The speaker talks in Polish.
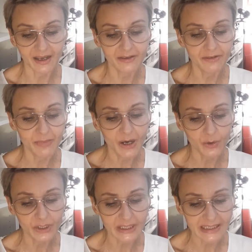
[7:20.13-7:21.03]
i
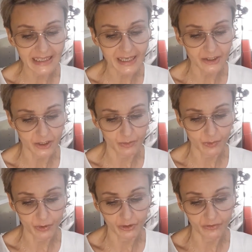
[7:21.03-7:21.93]
wymachuje zdjęciem z
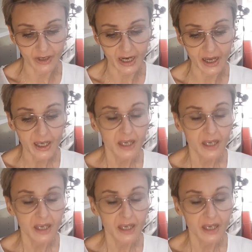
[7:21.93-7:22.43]
portfela.